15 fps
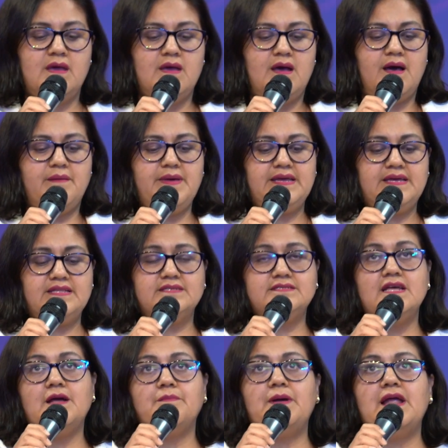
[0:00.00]
Amén. Y
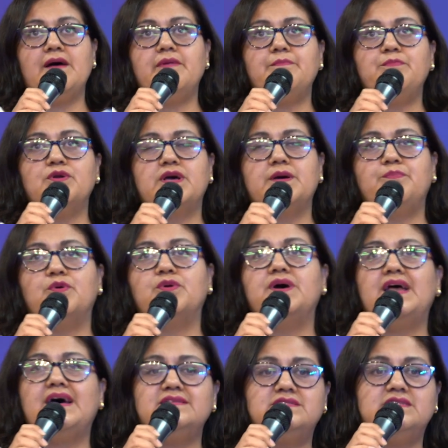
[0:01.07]
dice la palabra, porque por
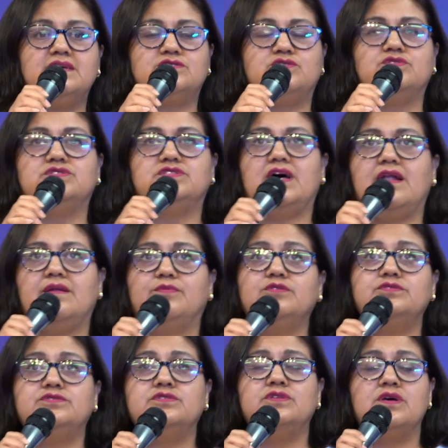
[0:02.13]
gracia sois
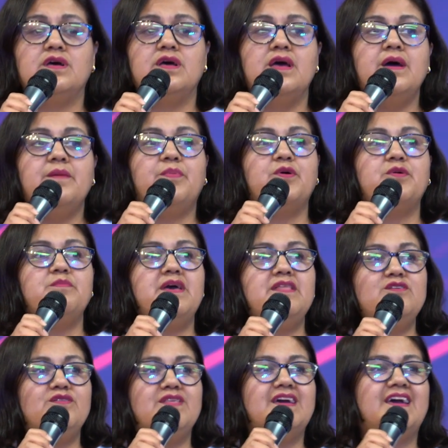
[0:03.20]
salvos. ¿Por
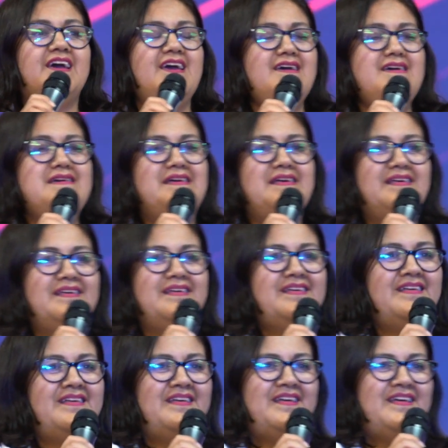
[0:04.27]
medio de qué?
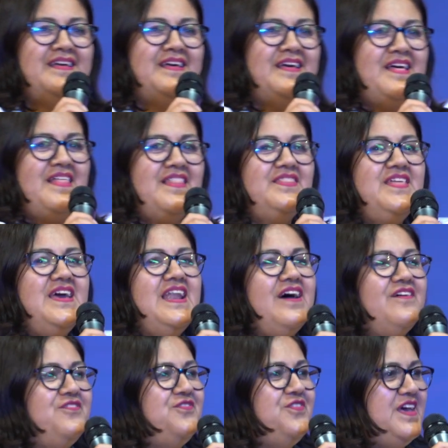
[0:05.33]
De la
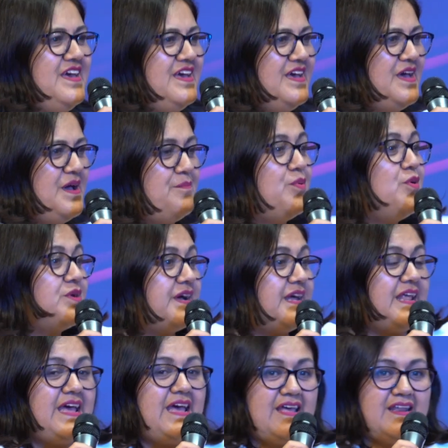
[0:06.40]
fe, por
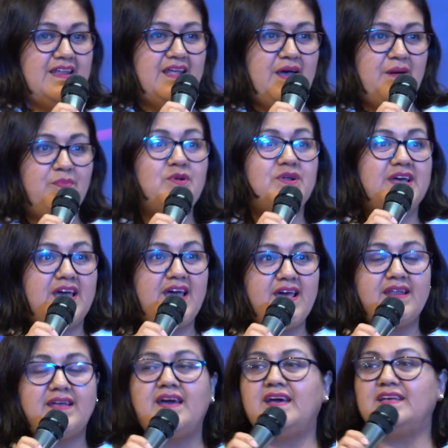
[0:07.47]
creer. Porque
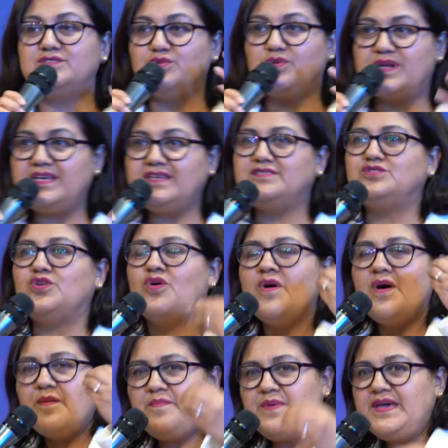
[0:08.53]
Él que Jesucristo
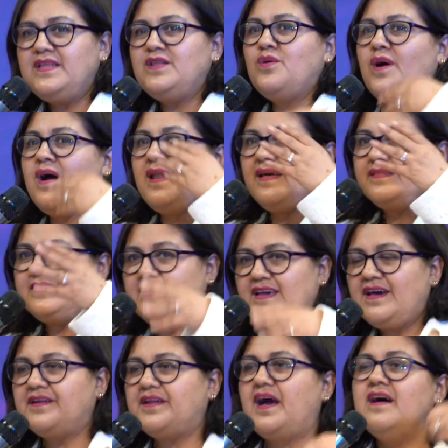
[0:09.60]
vino a la
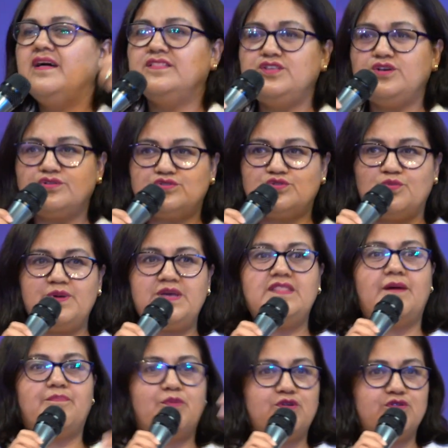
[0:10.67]
tierra, dio su
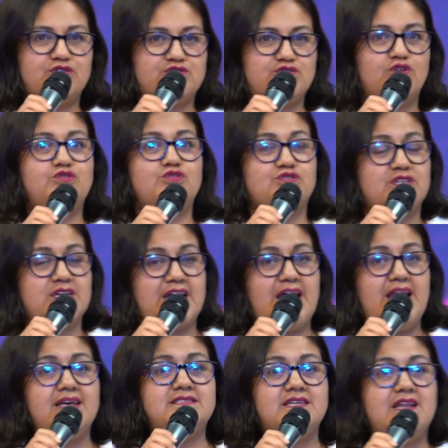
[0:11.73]
vida por nosotros y que
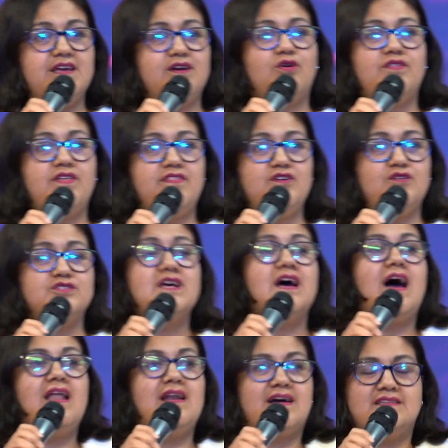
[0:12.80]
Él es el Hijo de Dios,
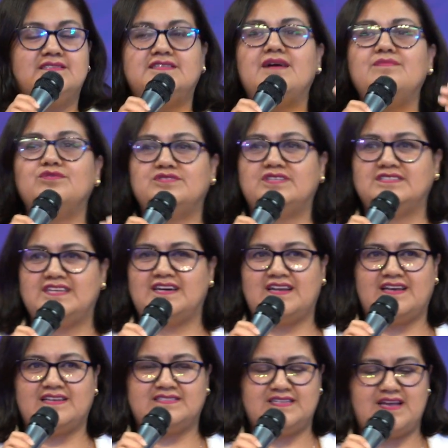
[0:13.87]
alcanzamos esa
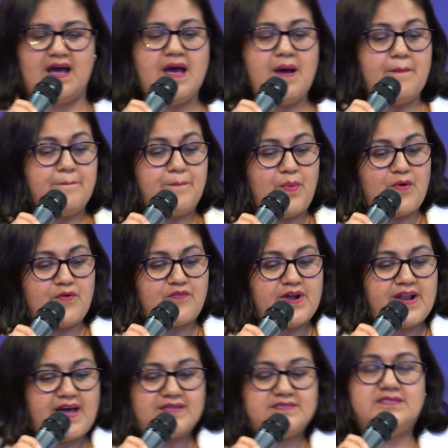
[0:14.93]
gracia. Por
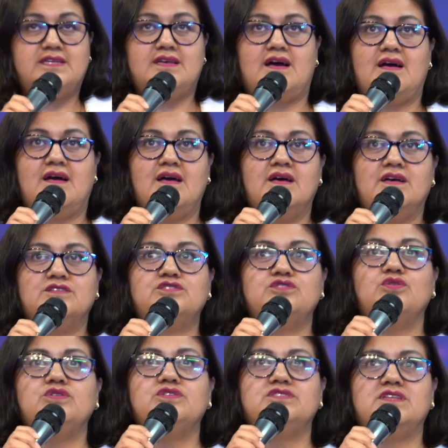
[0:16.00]
gracia
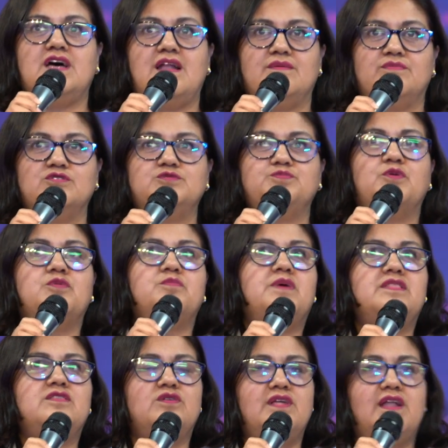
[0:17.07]
sois salvos por
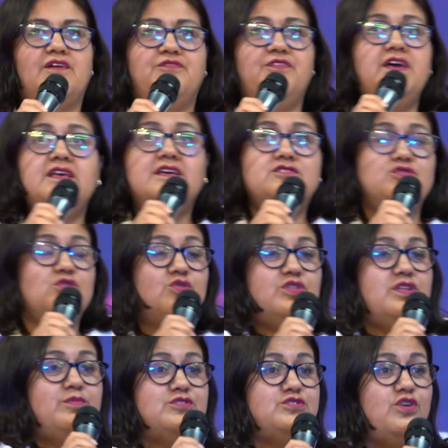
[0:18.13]
medio de la fe y esto no de
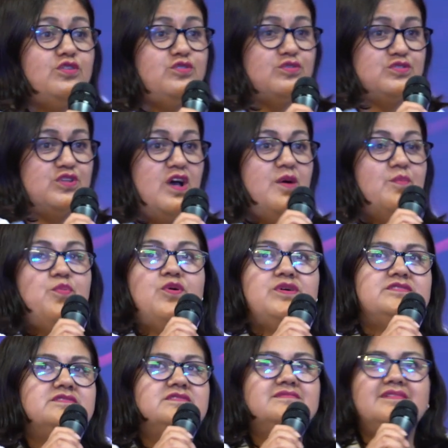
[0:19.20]
vosotros,
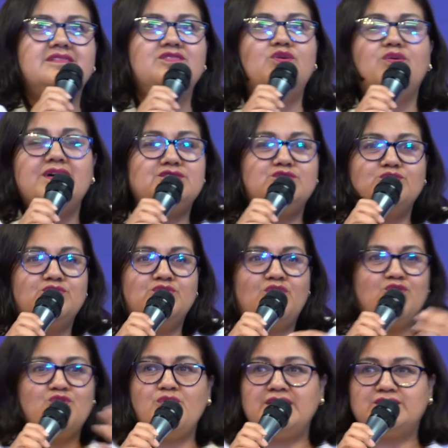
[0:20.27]
pues no es un
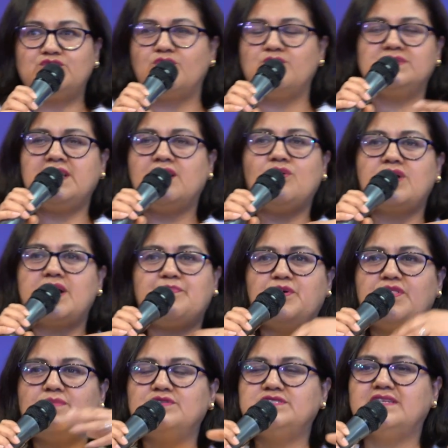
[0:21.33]
don nuestro, no es algo que
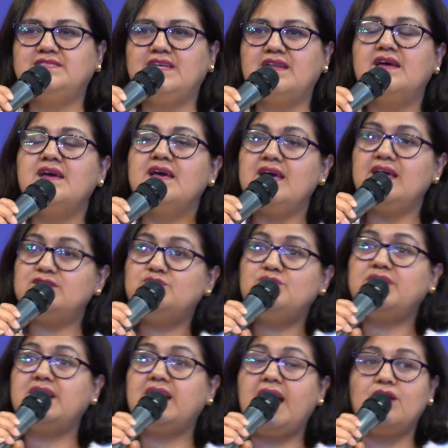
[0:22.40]
podamos hacer, es un
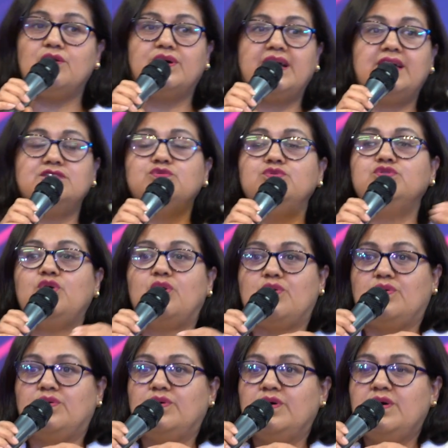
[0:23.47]
regalo. ¿Qué es un
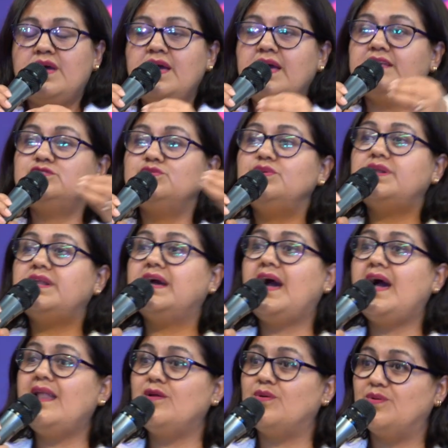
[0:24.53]
don? Es un
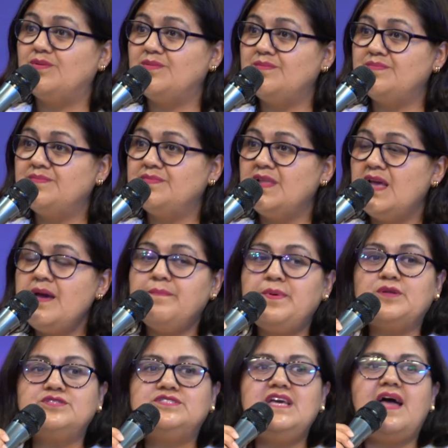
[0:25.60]
regalo.
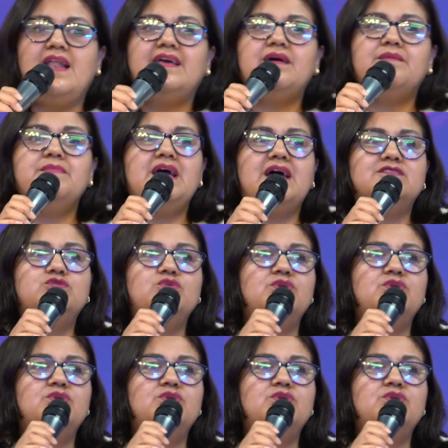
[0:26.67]
Pero si alguien me hace un